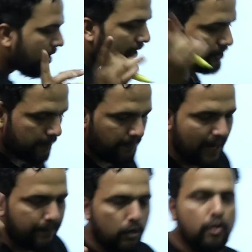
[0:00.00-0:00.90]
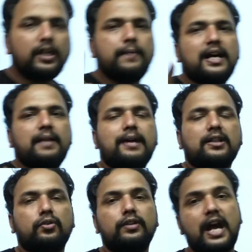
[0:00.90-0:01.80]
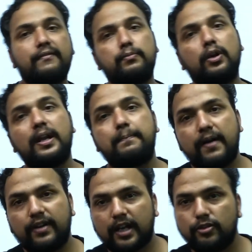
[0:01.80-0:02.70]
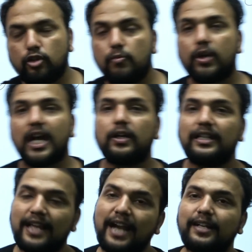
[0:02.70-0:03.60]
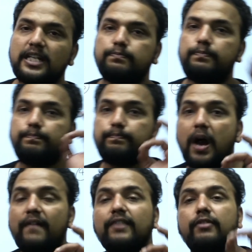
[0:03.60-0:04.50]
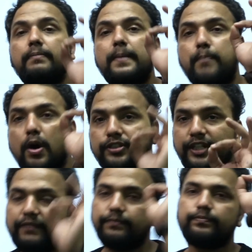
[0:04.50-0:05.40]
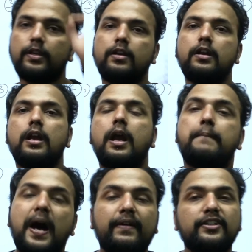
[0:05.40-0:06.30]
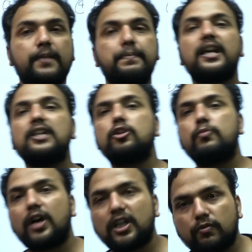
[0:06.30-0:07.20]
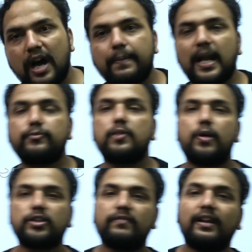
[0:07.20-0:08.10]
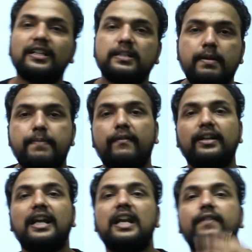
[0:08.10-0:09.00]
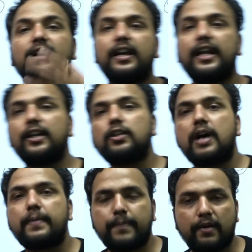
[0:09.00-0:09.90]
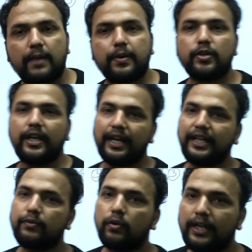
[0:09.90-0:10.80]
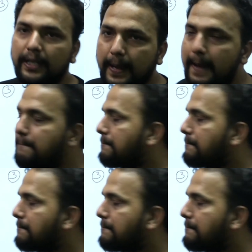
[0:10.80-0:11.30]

कि जब भी आप लोड के बारे में बात करेंगे या फिर बोलेंगे पावर कंज्यूम हो रहा है इन दैट केस पावर विल बी पॉजिटिव पावर जब भी कंज्यूम होगा तो वहां पर आप जो पॉजिटिव लेंगे जब भी पावर डिलीवर करेंगे तो वहां पर पावर आपका जो है नेगेटिव होगा ठीक है